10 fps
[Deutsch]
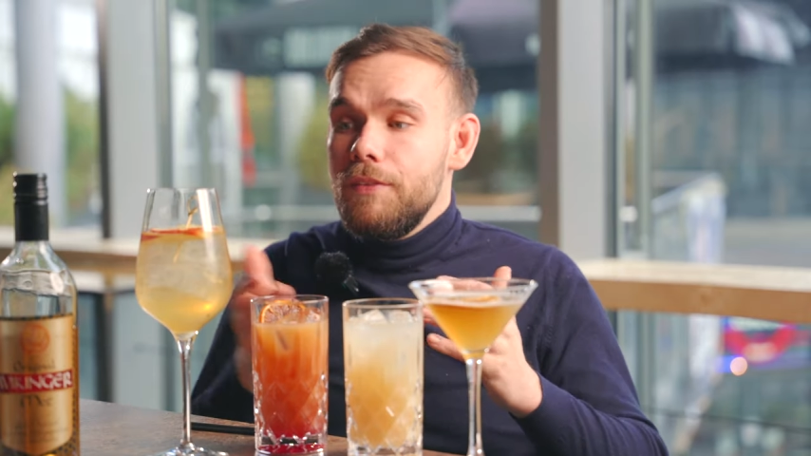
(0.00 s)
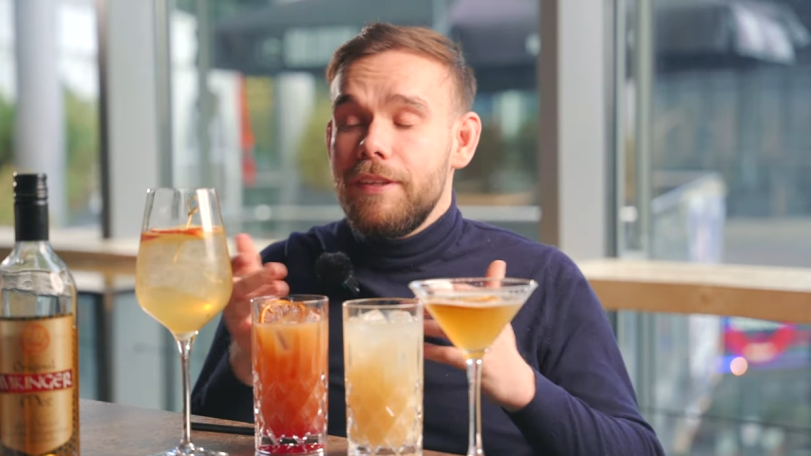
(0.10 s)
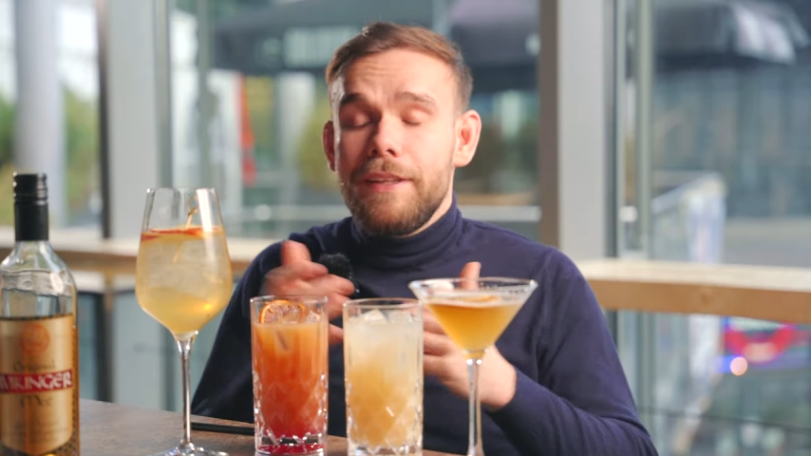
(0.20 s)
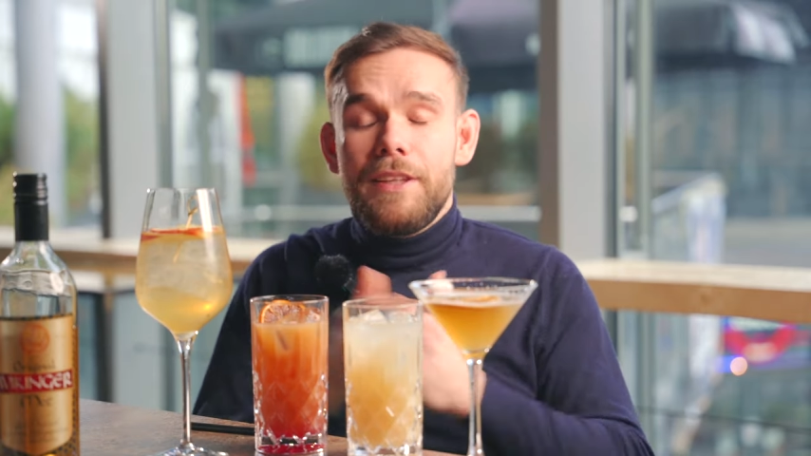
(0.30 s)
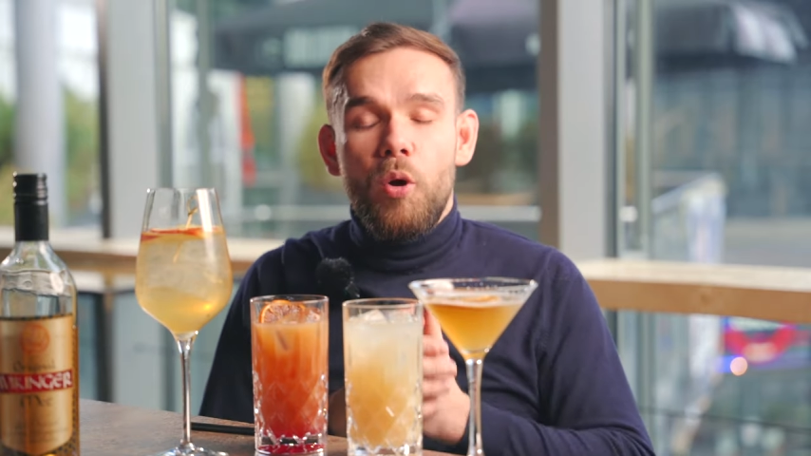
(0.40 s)
wie
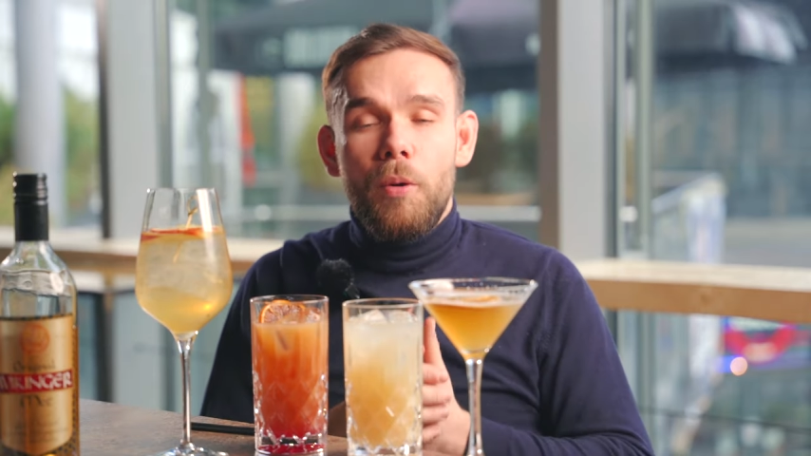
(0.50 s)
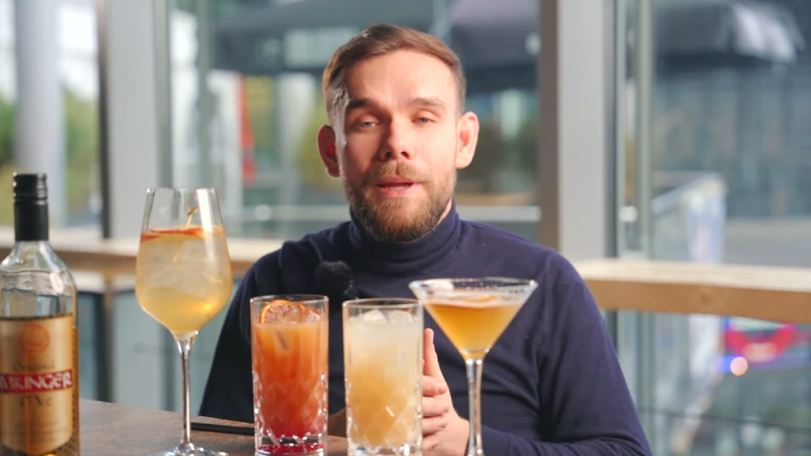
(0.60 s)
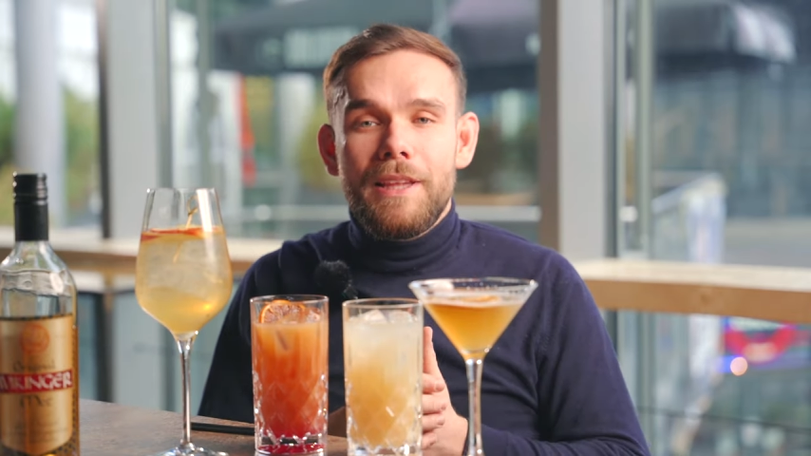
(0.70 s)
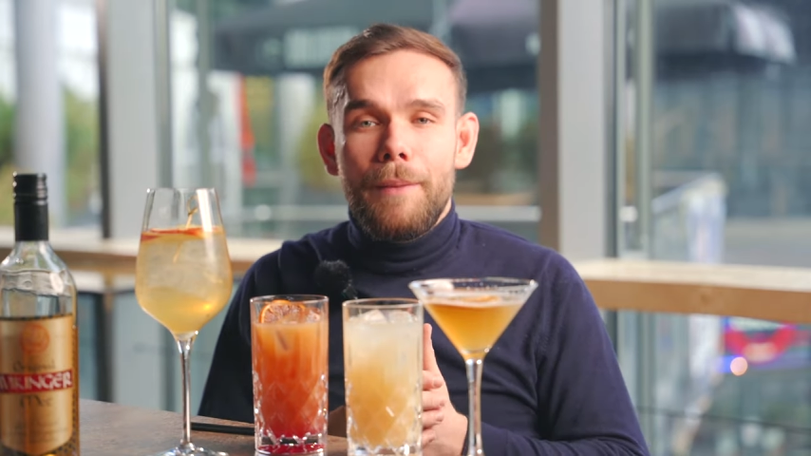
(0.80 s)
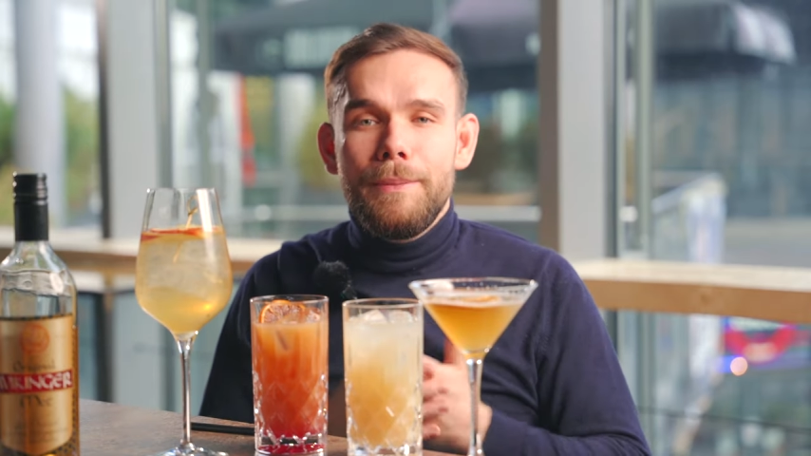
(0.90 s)
trinkt ihr eure
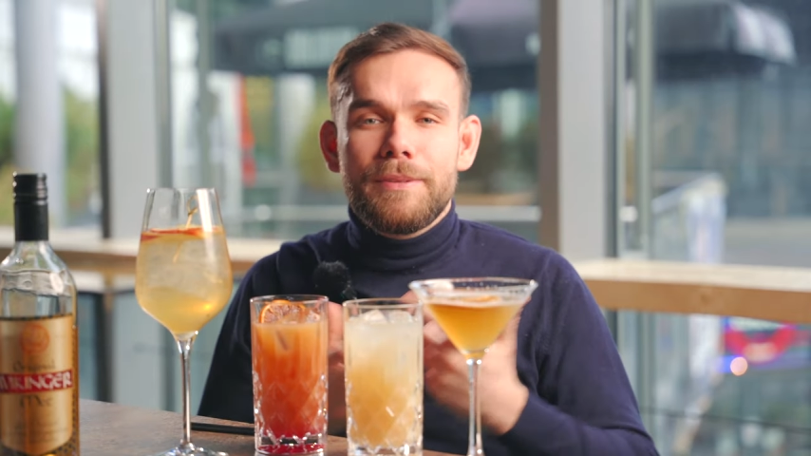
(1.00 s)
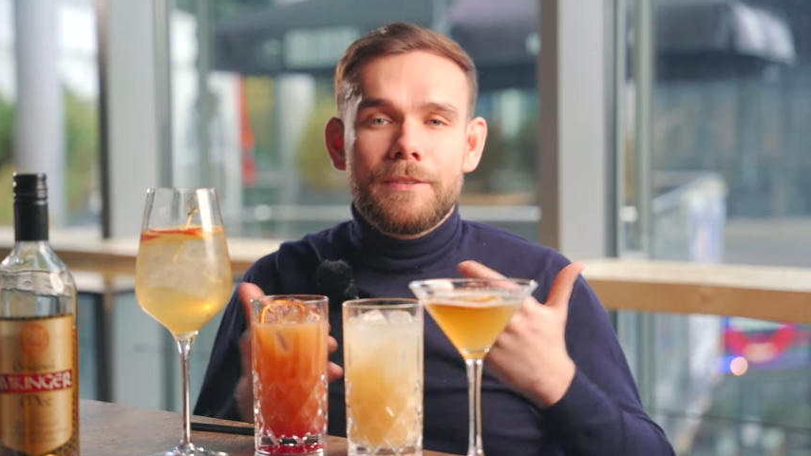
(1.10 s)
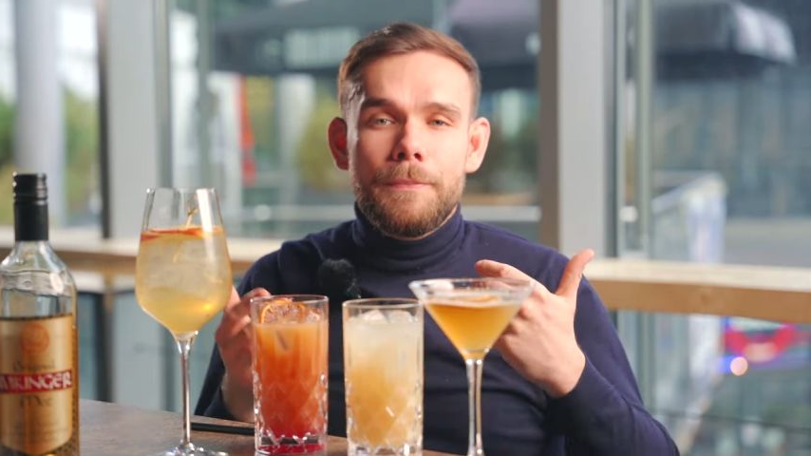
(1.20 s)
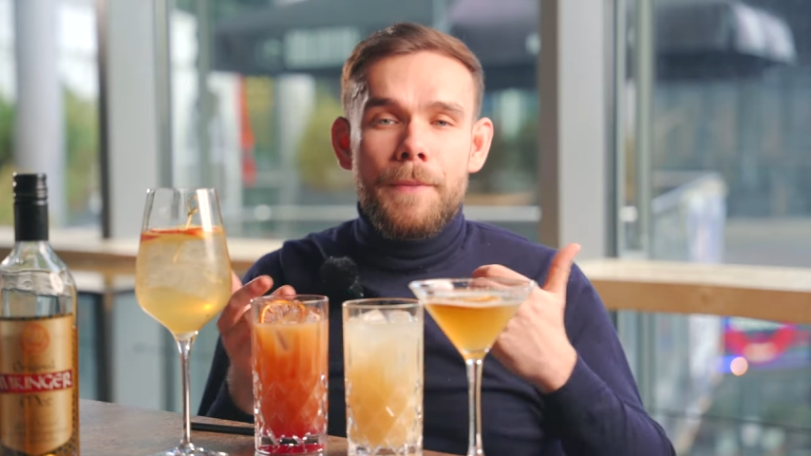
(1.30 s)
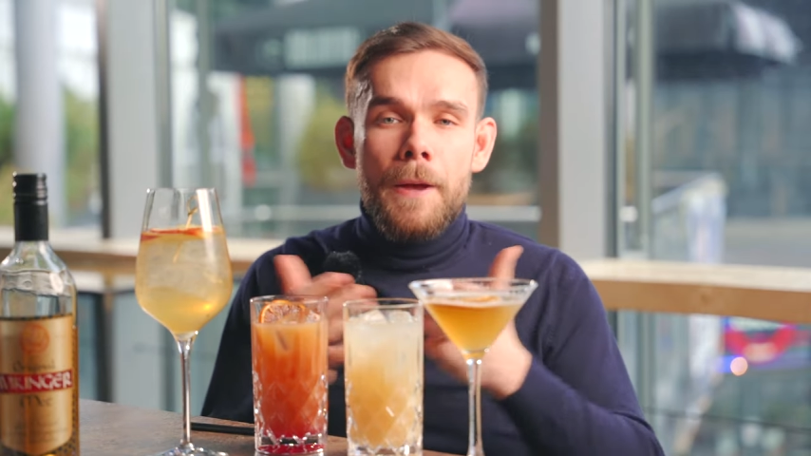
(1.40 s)
Met am
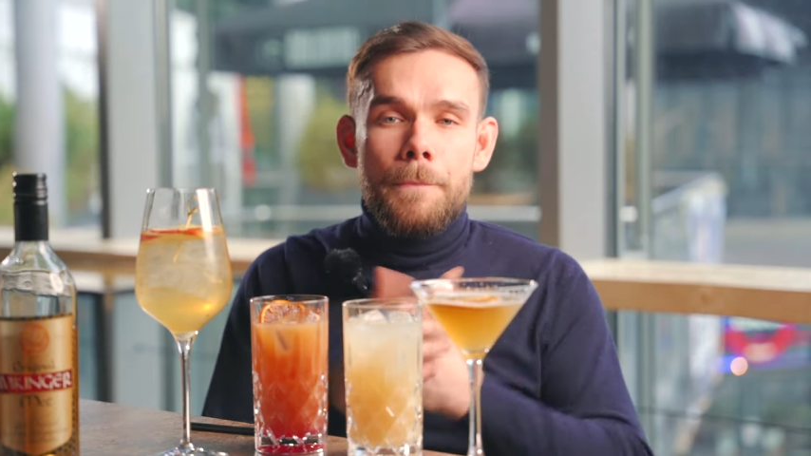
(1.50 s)
liebsten?